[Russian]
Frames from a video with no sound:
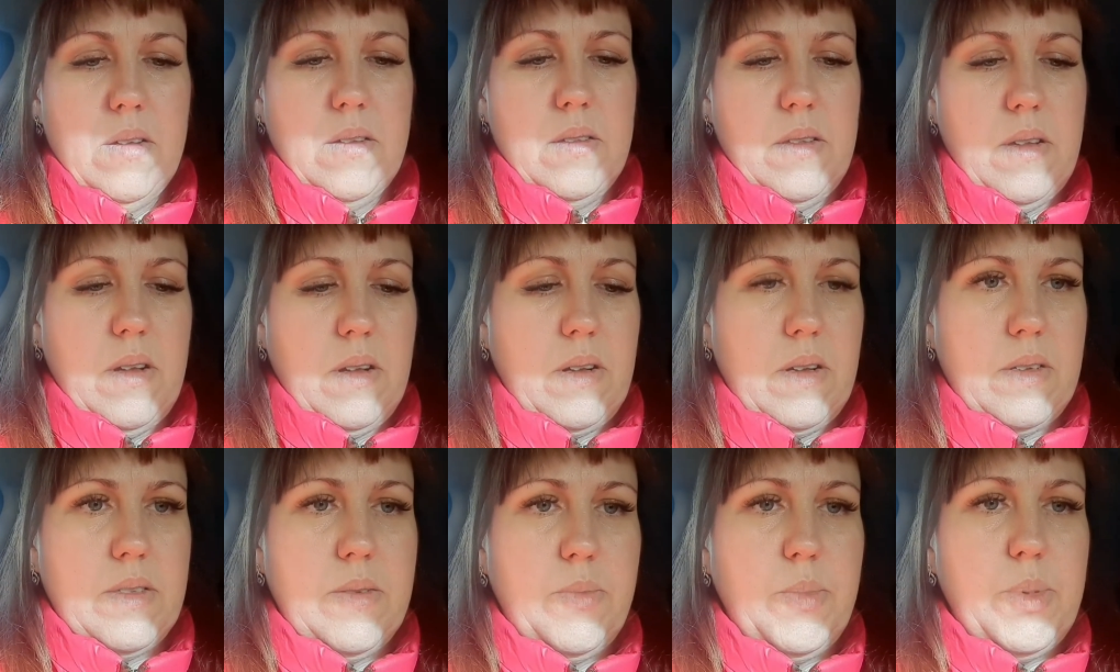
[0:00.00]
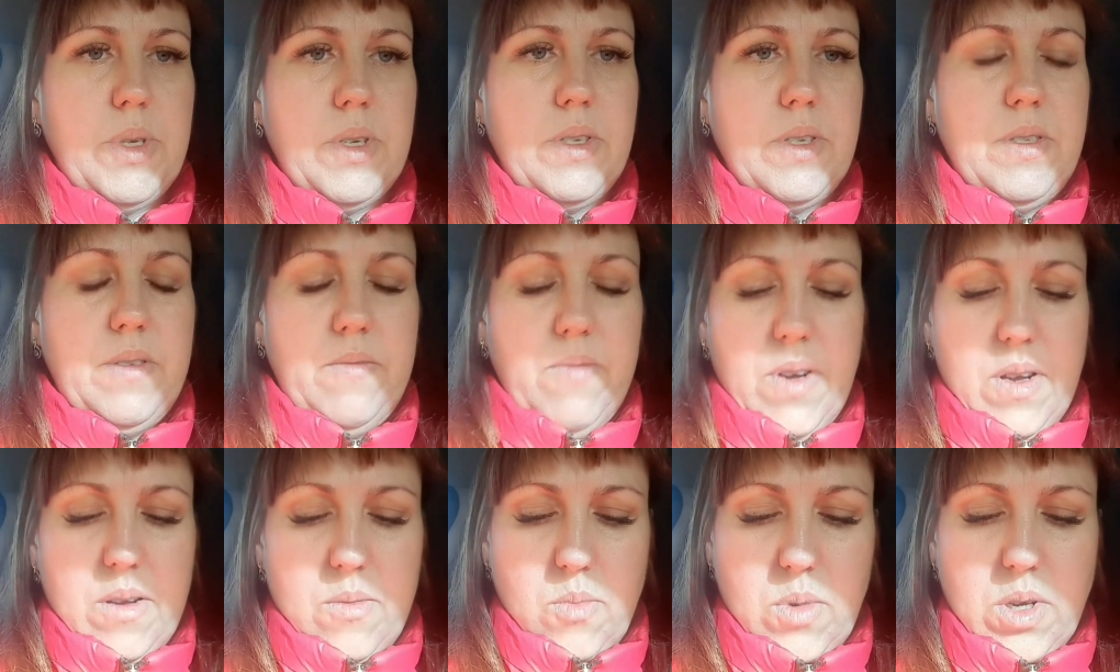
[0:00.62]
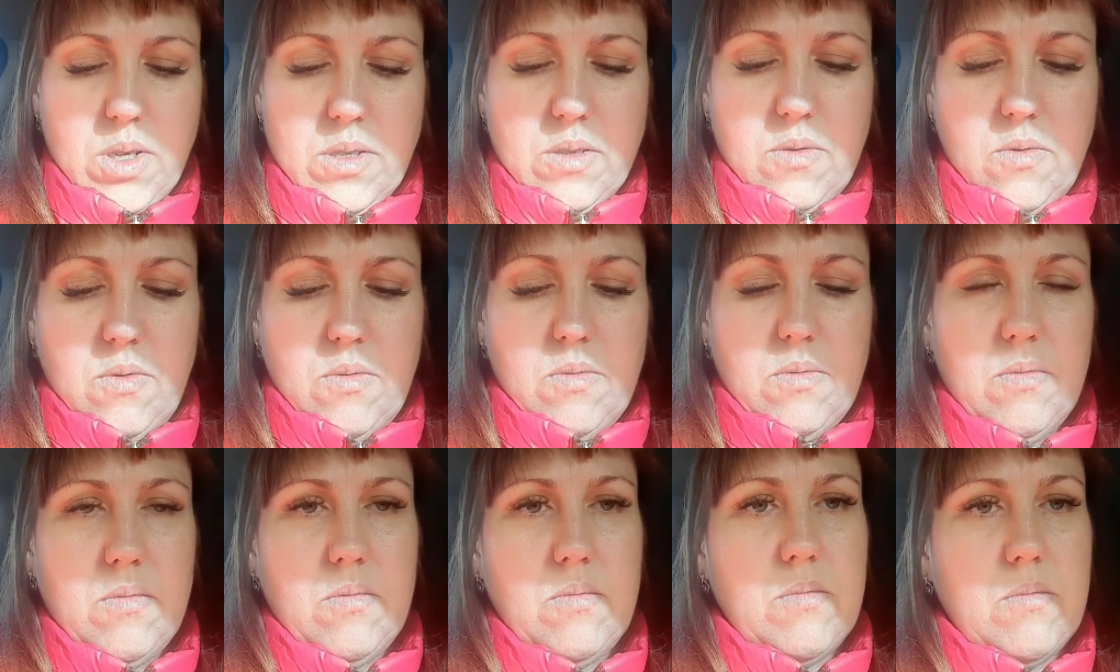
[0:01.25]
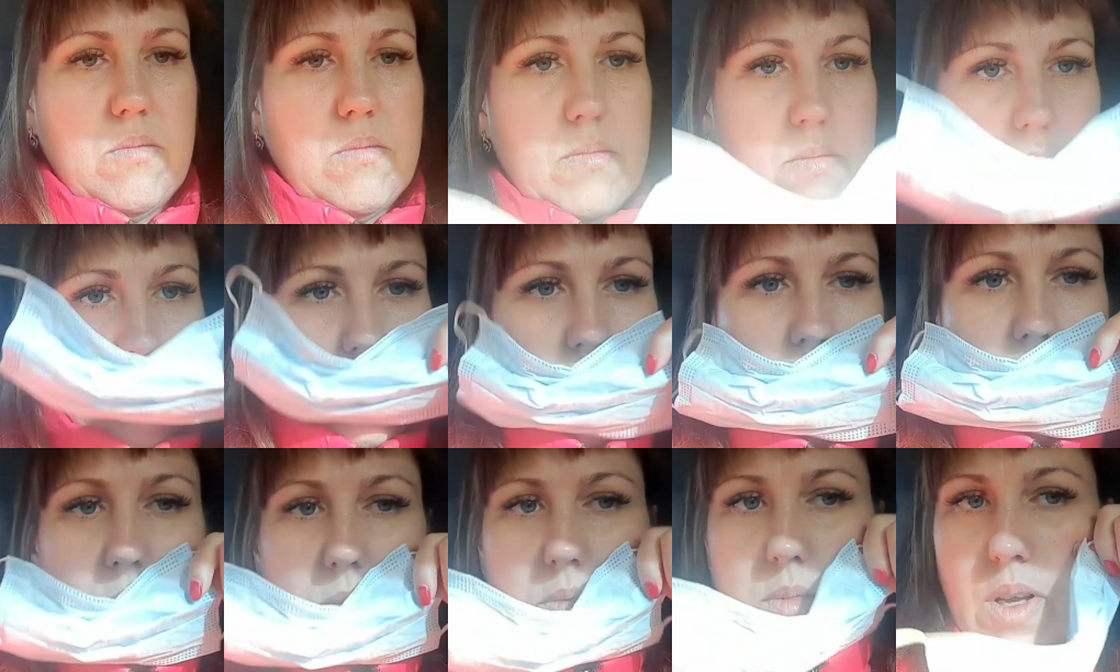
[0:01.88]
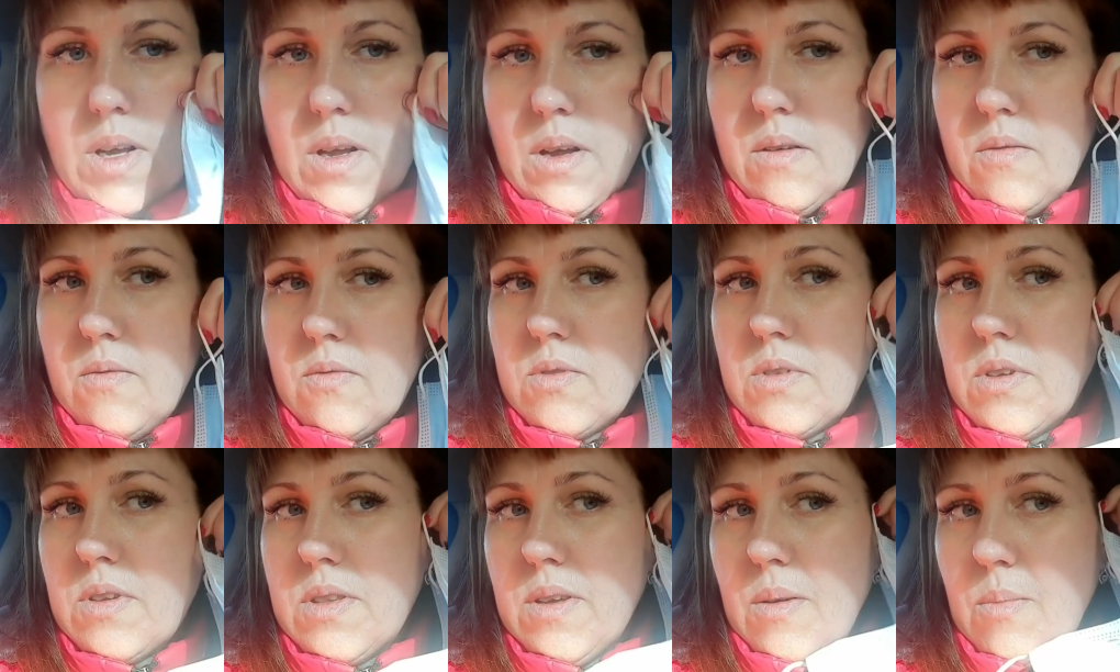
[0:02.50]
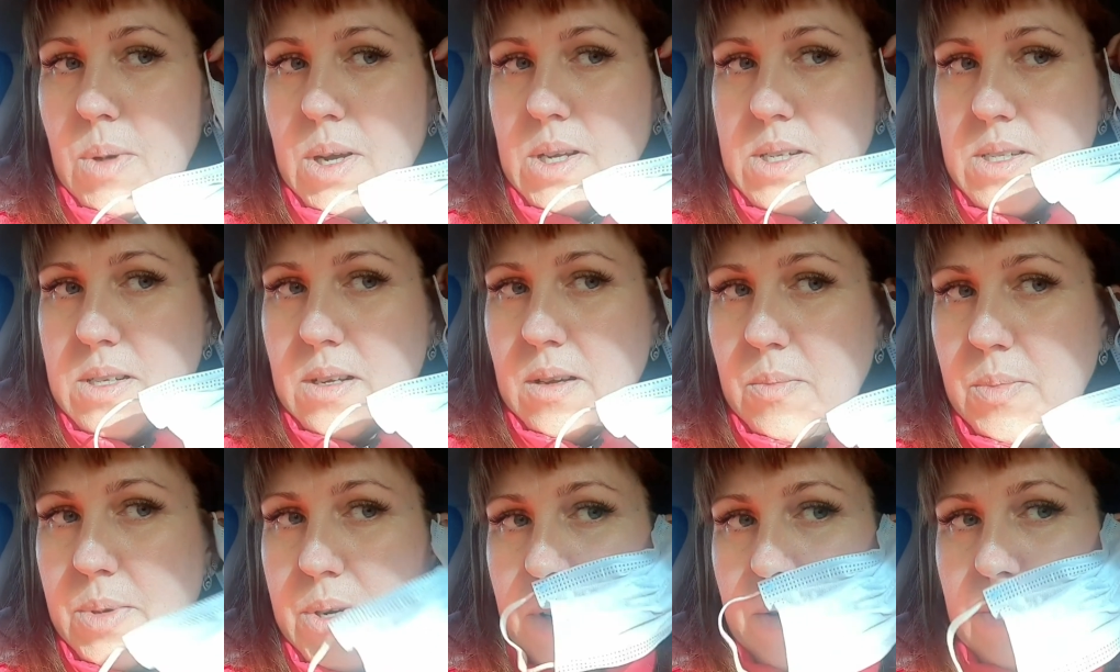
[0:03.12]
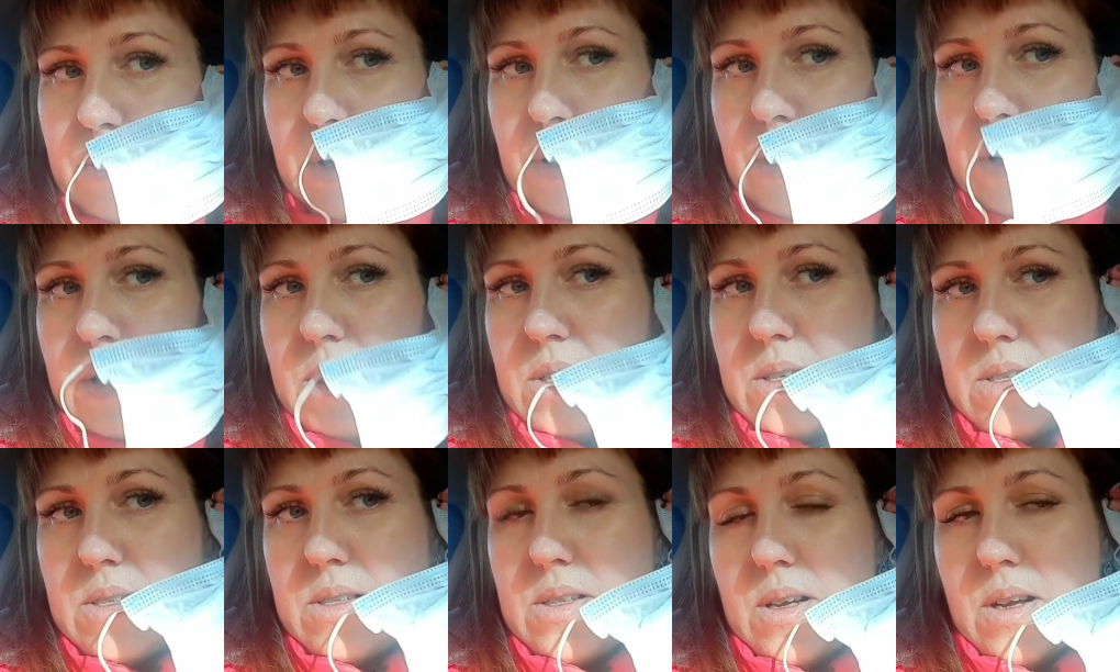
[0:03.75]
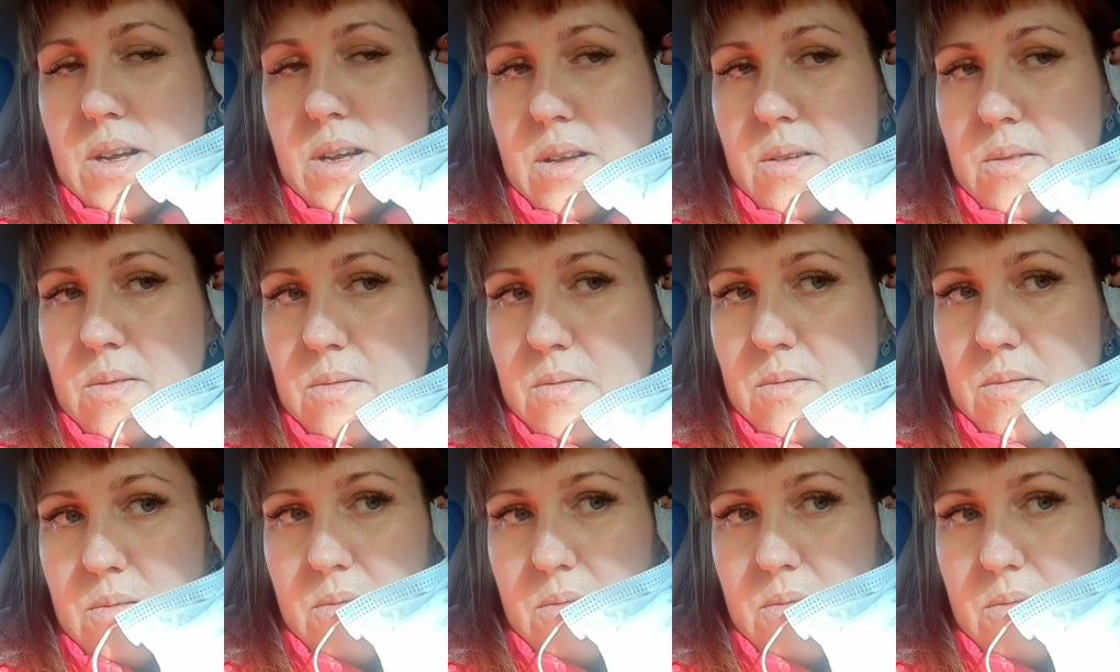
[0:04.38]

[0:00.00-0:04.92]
Так, а теперь одеваем маску. Вот эта маска прям, я не знаю.